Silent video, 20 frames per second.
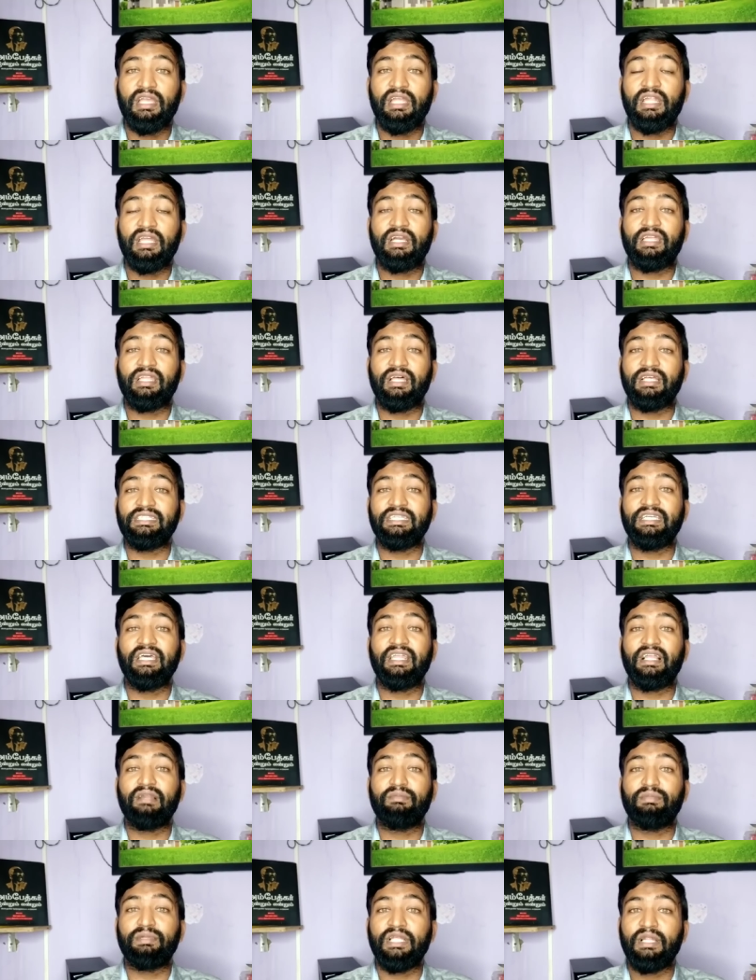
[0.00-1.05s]
இன்றைக்கி
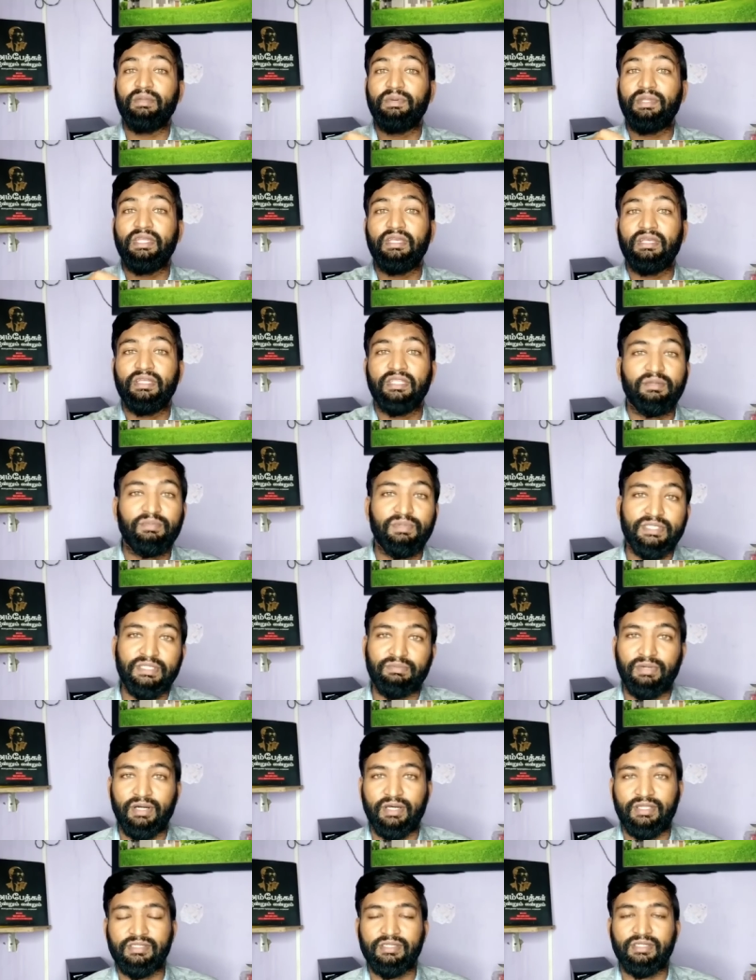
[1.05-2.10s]
ரசிகர்கள் மத்தியில் பெரிய எதிர்ப்பு
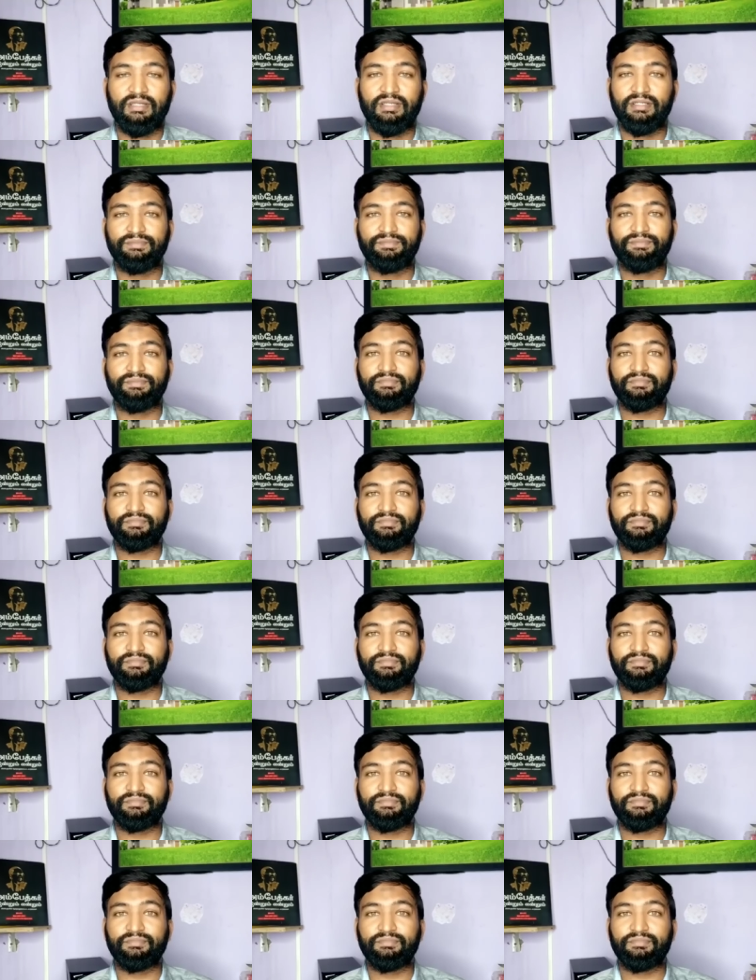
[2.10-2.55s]
சம்பாதிச்சிருக்கு